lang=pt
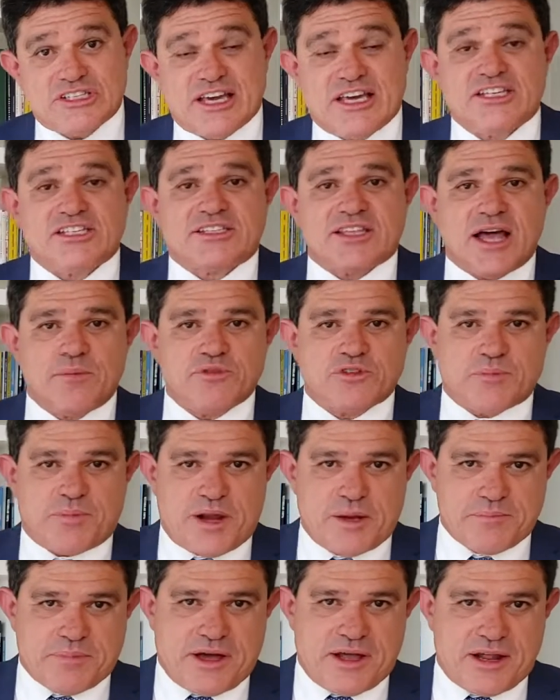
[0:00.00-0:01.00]
já estamos
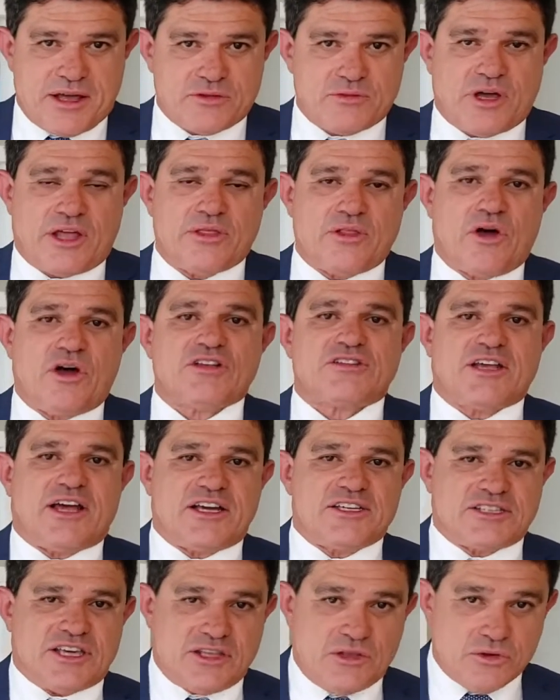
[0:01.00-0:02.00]
preparando a nossa
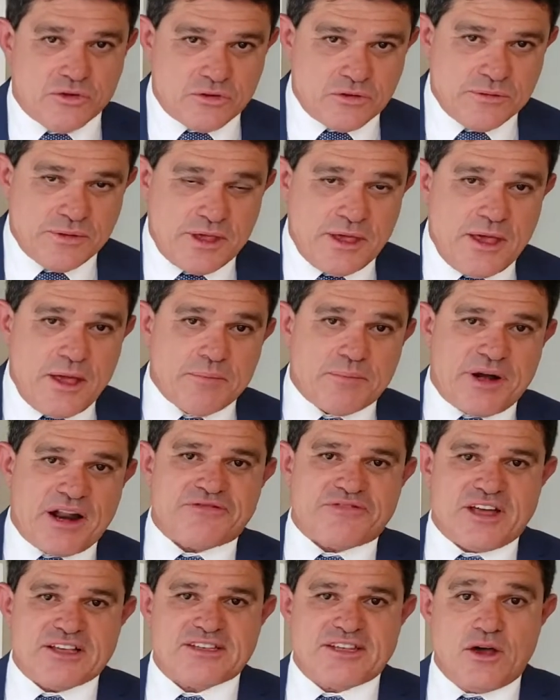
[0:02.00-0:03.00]
AGNU para
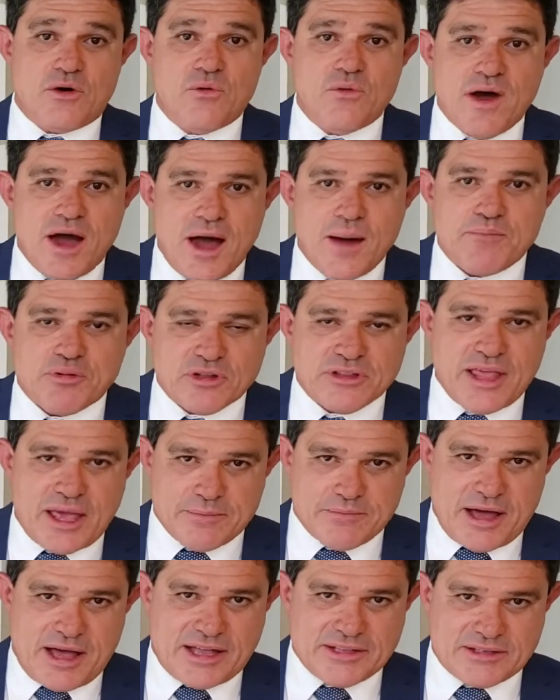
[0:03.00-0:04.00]
fazer um amplo
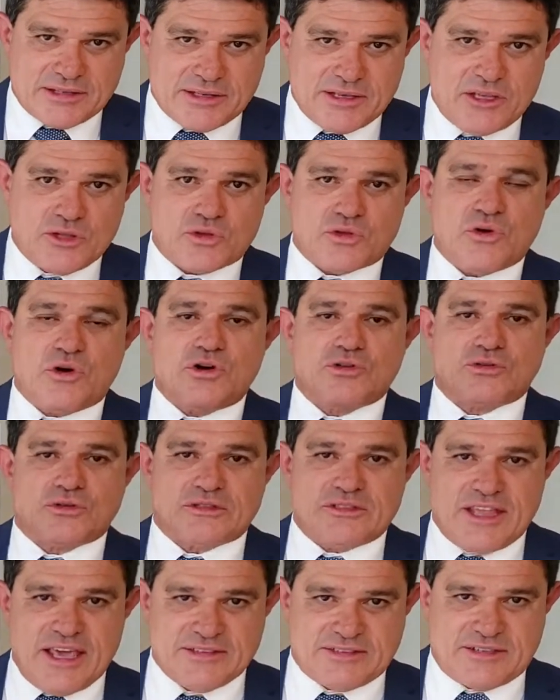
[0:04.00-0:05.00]
debate em torno
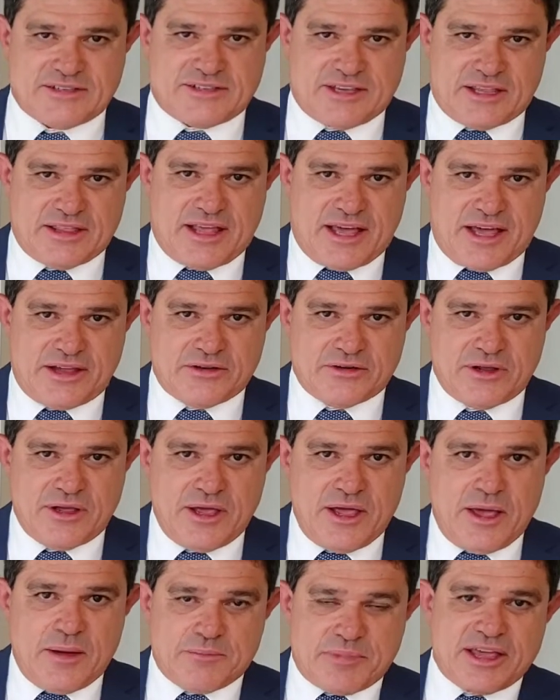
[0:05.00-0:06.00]
desse cenário,
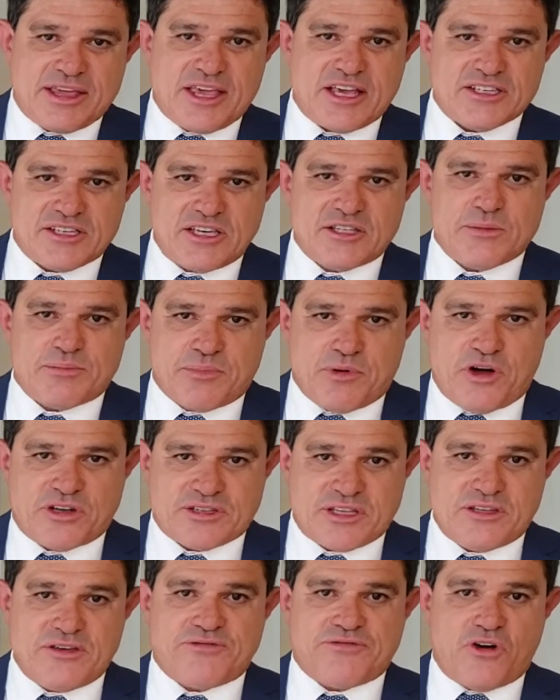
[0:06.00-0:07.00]
para que a gente
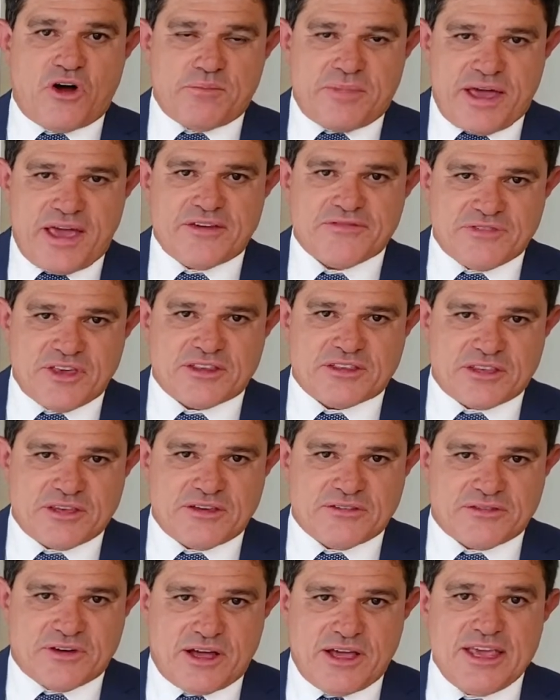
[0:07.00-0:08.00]
possa, de forma
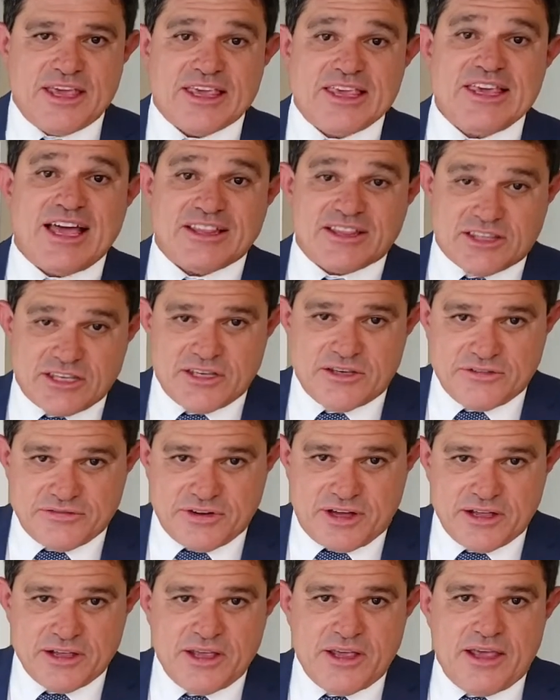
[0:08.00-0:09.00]
efetiva e
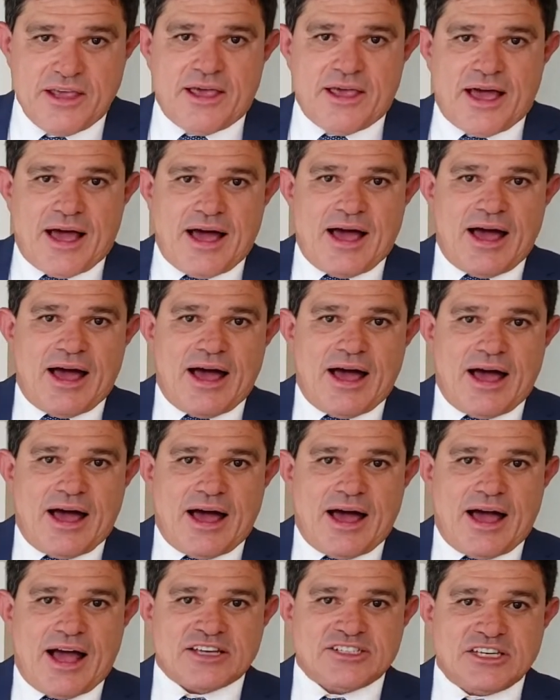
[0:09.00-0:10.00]
ativa,
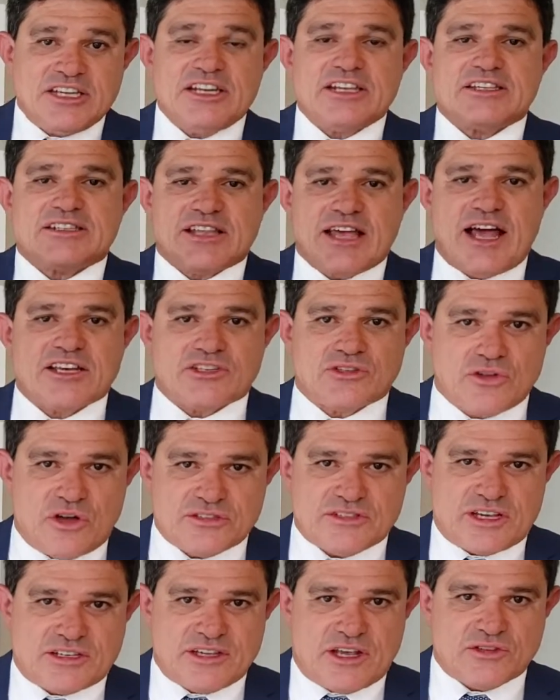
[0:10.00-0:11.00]
a agilizar as
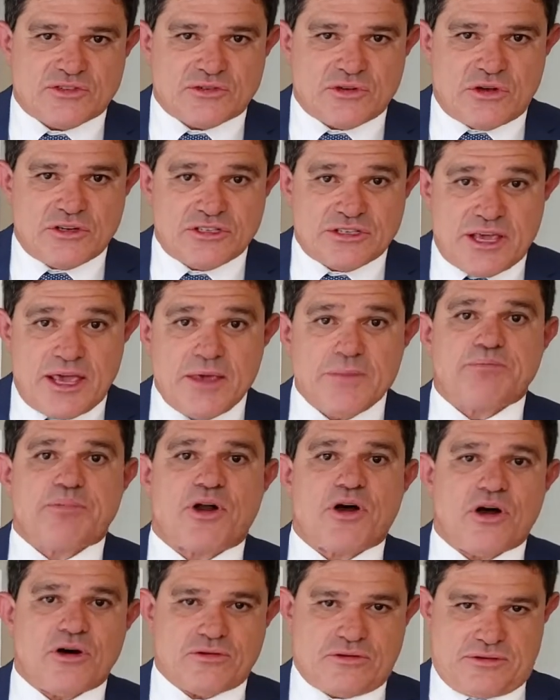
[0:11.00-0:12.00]
nossas ações em
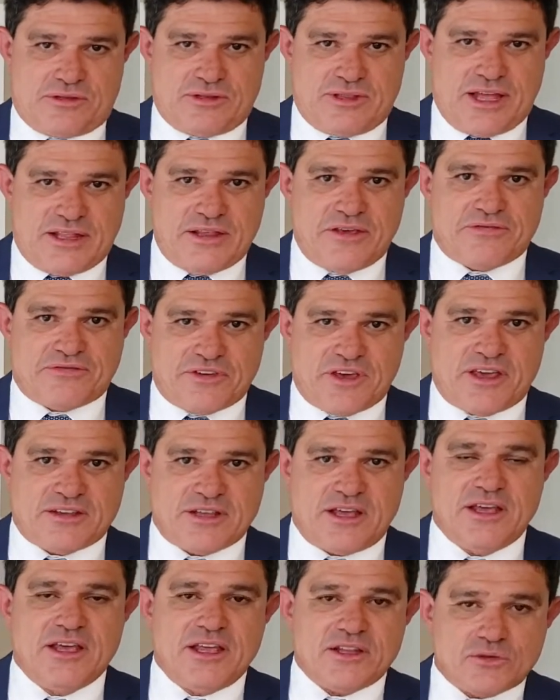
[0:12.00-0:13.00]
prol da
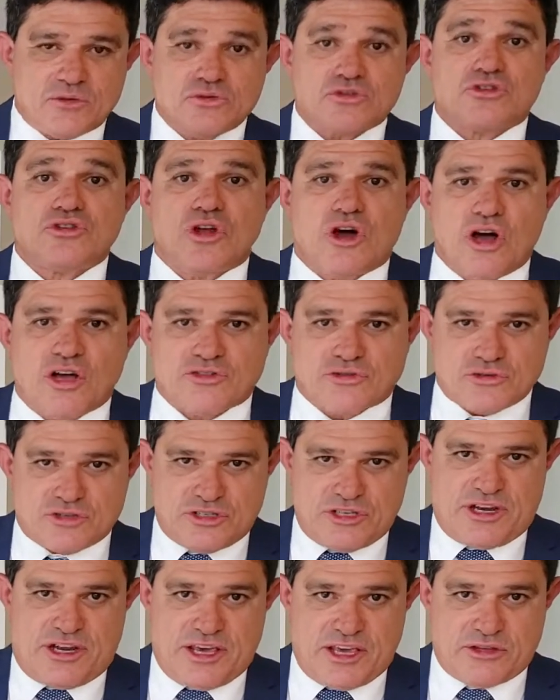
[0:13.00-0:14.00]
defesa dos nossos
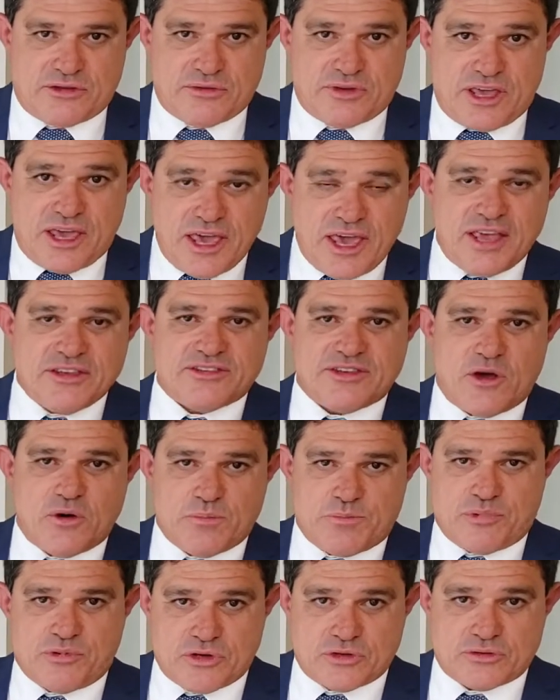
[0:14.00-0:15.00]
direitos. Esse é o
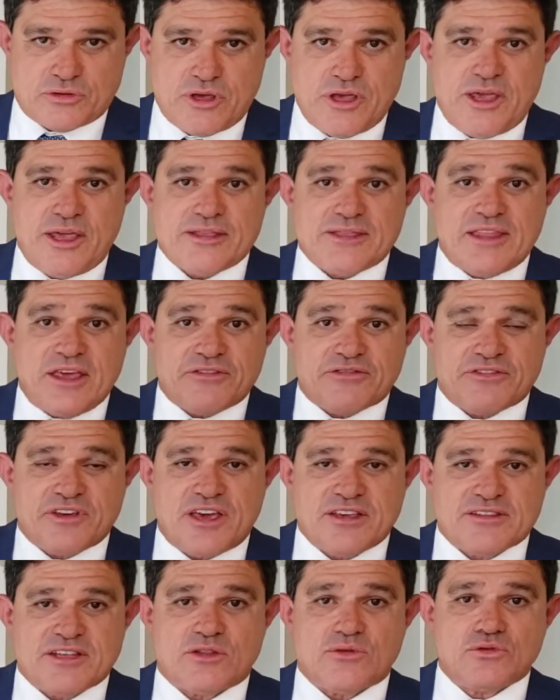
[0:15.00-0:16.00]
ponto.
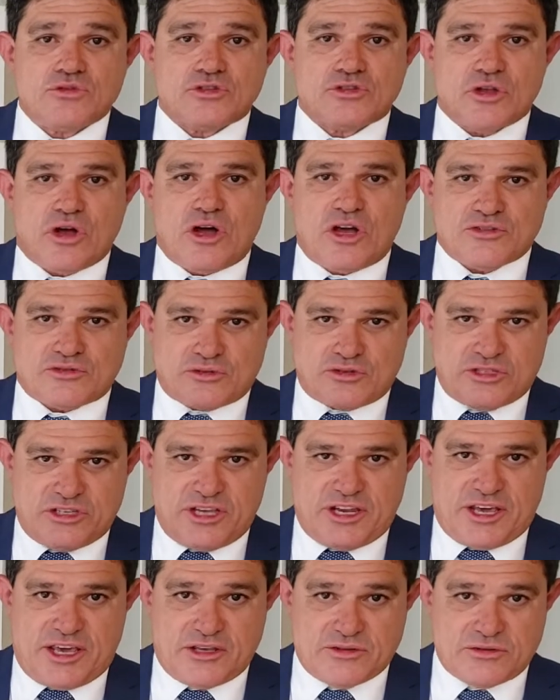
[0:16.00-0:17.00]
Defesa dos nossos
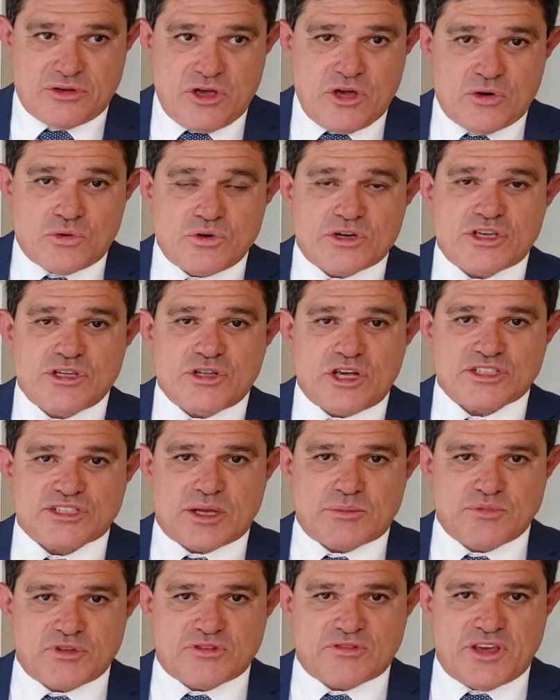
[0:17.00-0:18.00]
direitos. O que nós
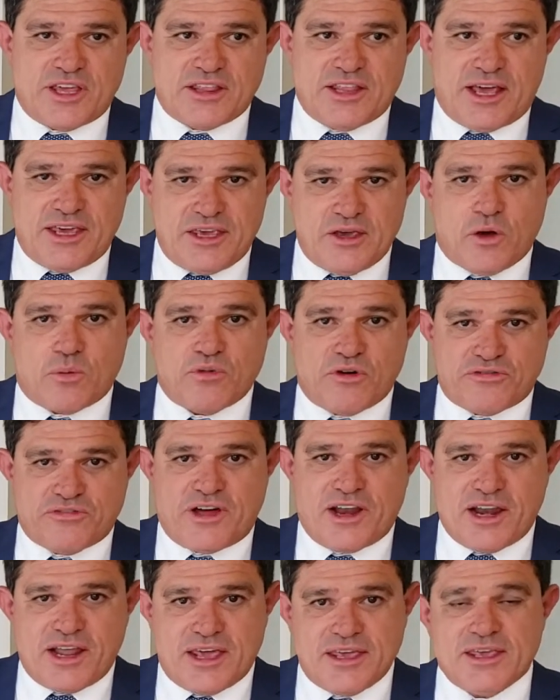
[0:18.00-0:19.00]
estamos vendo aí, como eu
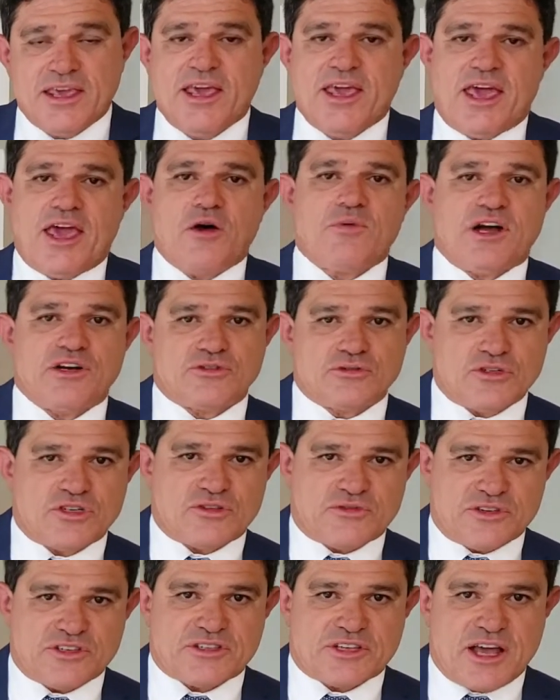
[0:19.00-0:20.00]
falei, é um
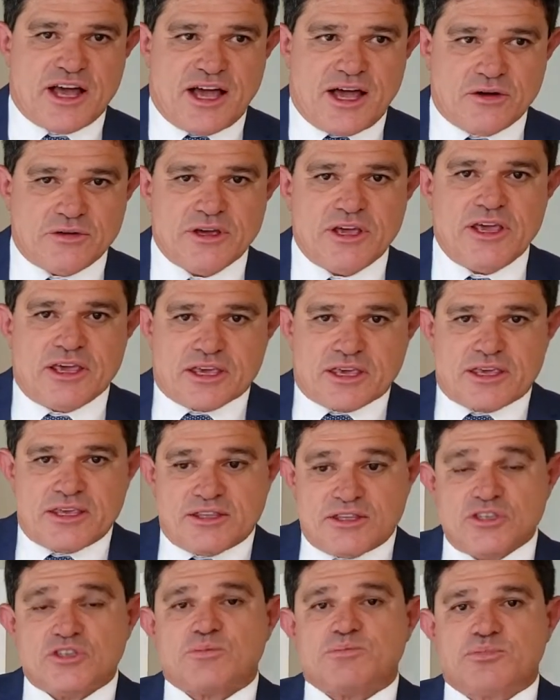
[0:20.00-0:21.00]
ajuste fiscal que
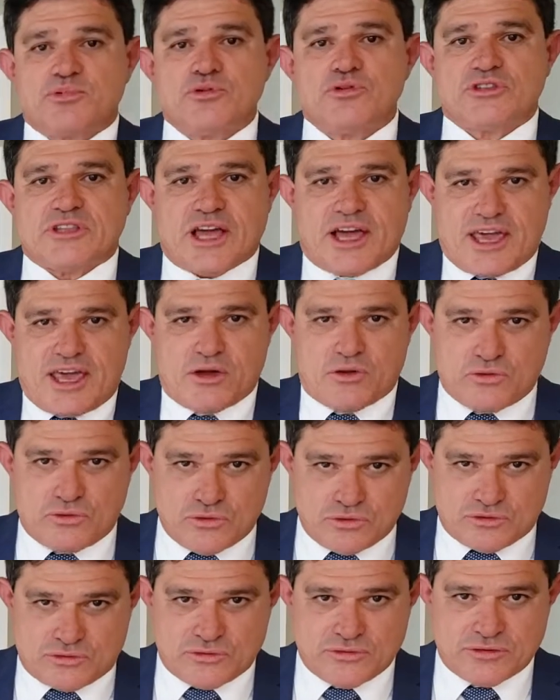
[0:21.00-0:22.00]
disputa
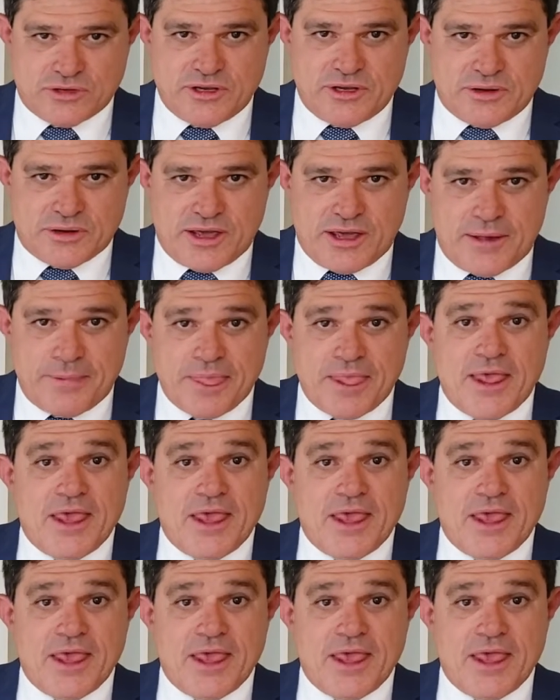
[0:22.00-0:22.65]
recursos, né?